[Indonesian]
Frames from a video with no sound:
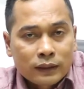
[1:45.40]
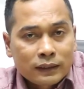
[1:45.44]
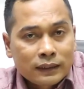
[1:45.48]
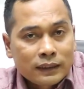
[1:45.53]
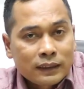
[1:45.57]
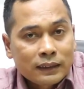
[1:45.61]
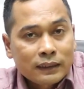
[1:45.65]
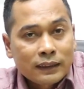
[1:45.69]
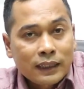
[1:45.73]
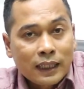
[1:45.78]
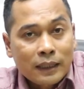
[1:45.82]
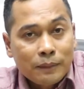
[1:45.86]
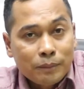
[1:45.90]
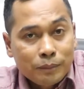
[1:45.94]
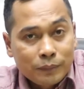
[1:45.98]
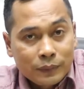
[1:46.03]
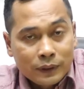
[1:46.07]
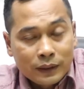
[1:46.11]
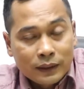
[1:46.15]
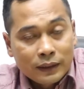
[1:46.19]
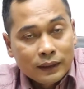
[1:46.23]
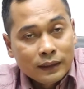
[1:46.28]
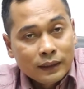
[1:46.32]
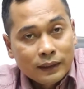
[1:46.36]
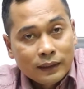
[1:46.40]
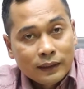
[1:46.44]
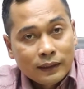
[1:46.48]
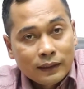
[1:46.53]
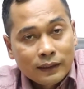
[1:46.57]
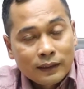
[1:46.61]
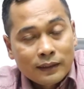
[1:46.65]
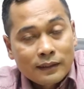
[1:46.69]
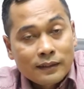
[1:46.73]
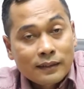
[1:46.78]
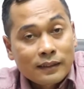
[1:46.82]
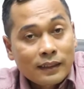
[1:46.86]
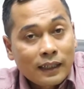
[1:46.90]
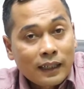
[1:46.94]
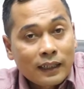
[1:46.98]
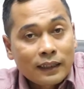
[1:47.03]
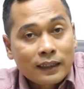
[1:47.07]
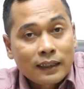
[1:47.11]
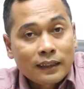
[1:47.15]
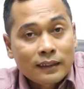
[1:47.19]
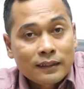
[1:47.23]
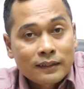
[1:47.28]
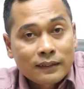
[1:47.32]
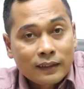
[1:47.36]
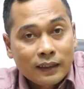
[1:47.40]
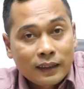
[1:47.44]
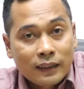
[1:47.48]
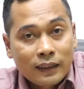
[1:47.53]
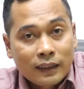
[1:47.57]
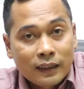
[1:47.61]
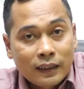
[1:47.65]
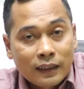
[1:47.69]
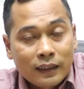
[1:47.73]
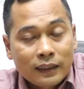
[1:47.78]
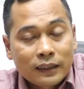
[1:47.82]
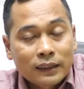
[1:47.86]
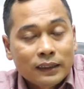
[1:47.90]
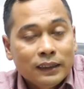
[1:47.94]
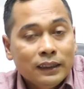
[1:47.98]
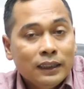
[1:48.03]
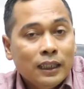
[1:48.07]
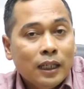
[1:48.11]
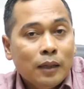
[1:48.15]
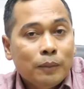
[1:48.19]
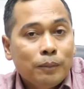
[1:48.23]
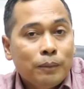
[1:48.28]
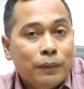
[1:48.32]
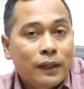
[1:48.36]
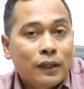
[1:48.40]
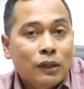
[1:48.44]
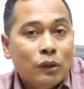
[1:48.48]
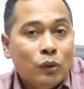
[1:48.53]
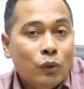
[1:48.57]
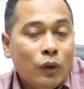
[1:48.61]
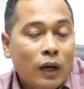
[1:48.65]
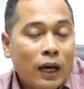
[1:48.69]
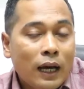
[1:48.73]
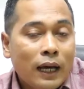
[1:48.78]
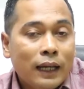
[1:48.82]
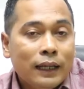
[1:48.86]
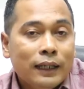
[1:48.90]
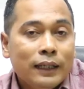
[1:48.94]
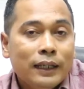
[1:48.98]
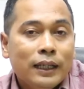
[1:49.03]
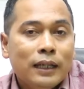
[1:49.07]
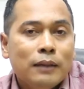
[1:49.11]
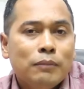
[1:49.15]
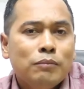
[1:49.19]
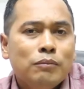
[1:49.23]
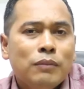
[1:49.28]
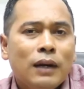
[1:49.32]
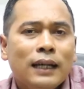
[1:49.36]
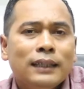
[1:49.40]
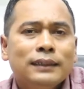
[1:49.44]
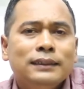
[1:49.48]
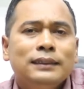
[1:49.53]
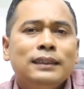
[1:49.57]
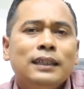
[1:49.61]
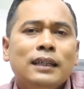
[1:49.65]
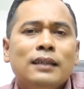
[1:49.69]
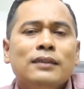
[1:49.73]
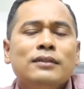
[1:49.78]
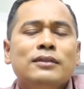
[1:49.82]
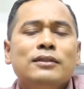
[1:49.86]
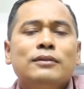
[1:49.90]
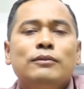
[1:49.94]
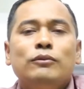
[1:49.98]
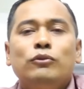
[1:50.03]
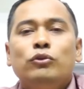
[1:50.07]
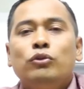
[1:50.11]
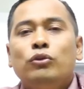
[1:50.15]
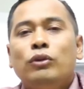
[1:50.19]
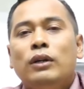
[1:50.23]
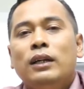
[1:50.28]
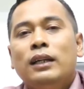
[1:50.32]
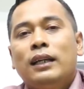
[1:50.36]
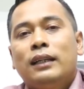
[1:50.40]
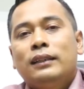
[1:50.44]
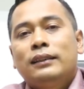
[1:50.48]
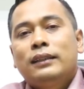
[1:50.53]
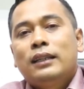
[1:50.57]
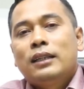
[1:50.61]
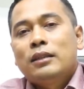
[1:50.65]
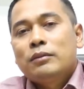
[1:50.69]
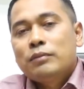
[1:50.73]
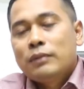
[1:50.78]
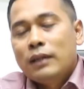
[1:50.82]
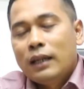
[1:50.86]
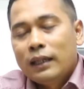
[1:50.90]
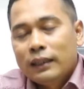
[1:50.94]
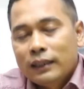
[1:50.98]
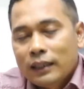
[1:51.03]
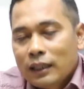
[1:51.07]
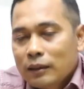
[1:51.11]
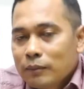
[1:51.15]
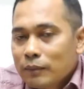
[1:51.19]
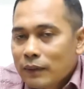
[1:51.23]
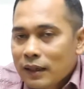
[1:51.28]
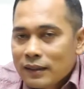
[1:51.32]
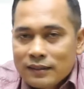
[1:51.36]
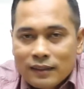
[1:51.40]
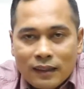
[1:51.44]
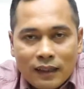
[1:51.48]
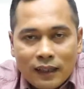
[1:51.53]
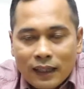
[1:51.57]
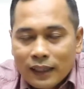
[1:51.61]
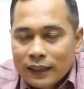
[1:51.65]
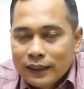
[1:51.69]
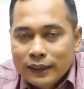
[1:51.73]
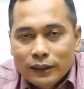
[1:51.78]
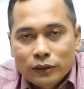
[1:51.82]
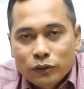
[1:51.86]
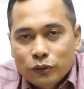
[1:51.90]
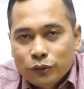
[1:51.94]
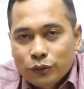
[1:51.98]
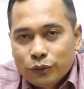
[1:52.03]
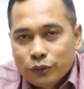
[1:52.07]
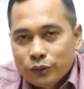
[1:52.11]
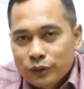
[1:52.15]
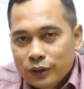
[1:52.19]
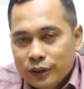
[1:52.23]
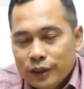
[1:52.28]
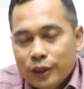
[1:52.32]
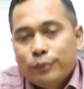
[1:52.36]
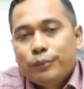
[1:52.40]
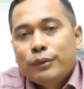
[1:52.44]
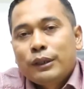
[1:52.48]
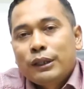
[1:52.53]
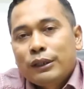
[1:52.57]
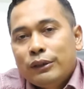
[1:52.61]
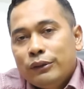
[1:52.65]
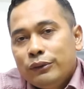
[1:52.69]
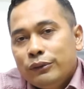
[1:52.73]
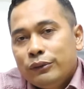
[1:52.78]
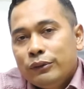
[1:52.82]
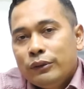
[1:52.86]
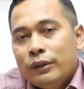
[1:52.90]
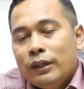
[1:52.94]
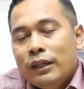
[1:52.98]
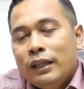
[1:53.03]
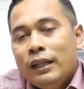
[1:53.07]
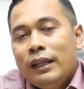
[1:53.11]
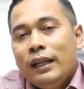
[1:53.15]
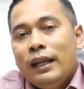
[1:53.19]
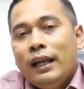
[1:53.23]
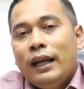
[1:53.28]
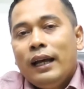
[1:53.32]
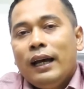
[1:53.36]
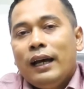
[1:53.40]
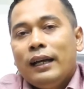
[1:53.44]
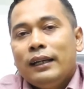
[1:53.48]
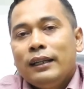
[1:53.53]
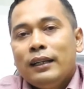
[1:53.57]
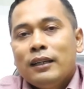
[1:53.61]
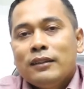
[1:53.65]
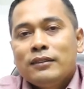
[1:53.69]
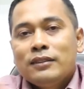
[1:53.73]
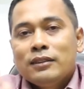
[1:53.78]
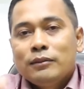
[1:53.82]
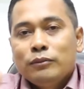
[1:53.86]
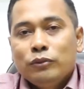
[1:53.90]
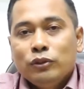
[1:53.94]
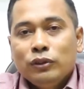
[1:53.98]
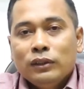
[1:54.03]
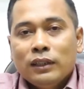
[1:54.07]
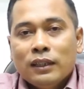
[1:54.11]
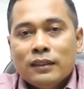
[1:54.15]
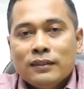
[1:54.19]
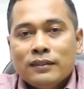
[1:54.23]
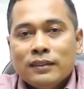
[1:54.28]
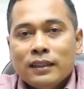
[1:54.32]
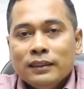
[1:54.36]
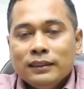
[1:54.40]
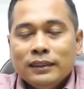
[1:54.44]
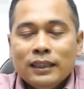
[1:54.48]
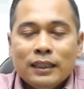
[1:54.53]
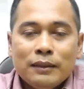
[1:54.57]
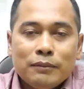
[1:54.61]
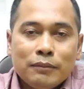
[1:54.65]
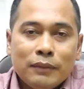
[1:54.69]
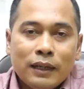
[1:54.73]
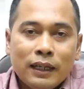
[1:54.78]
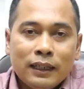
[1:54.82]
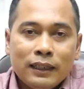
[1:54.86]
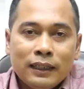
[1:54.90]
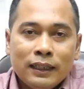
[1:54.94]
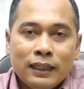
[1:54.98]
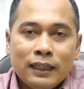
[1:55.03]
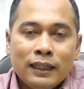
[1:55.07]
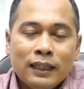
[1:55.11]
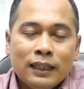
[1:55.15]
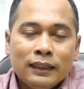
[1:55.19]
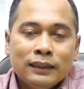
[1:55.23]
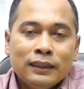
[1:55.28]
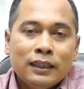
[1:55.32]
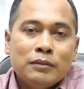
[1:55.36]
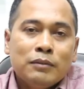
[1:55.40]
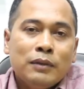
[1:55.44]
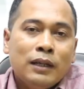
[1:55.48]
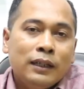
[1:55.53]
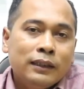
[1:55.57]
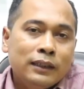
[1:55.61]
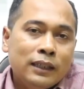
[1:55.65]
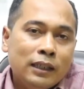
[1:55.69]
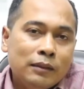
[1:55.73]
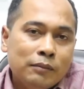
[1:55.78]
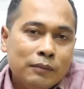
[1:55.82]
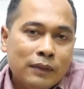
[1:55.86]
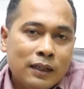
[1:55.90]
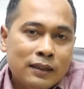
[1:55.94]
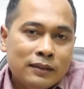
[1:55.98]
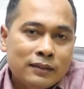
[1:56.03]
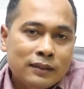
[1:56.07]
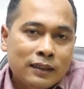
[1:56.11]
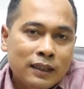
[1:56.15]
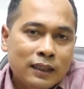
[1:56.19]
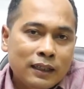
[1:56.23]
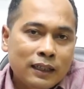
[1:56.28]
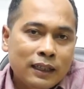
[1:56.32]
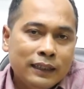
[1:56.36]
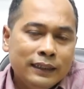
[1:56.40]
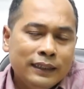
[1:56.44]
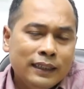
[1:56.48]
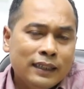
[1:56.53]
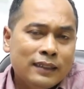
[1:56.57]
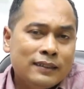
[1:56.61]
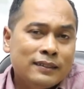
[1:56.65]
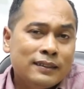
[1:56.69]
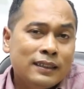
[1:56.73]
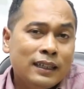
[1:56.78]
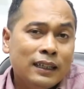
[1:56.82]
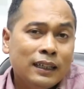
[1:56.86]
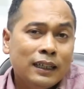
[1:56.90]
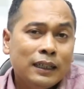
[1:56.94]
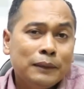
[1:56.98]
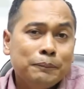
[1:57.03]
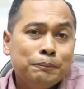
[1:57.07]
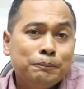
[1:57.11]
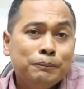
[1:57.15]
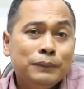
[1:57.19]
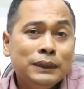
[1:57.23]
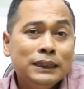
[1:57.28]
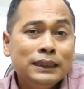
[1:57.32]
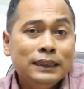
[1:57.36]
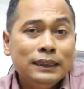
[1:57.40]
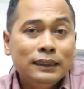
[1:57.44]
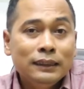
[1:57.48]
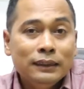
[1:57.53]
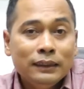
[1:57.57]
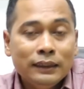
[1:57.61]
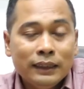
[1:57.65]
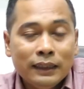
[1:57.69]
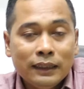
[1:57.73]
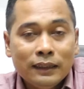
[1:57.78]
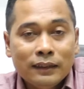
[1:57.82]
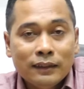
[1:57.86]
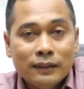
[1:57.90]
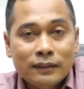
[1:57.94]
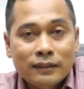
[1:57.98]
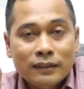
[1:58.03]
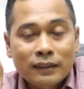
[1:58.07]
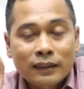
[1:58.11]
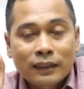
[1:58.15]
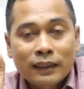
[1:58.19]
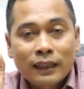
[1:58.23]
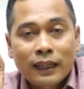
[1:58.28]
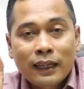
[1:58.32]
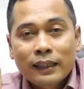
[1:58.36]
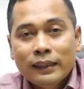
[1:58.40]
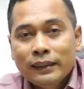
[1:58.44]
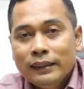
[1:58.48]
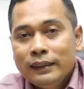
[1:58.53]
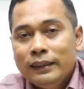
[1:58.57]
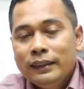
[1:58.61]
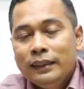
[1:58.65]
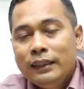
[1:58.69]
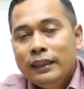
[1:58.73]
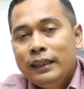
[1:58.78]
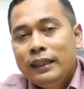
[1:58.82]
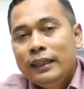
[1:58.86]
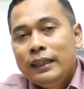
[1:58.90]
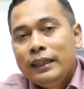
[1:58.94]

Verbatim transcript: Tetapi saran saya tidak perlu Anda baca semua latar belakang masalah itu, tidak perlu. Anda sebutkan saja mana latar belakang masalah yang sangat penting sekali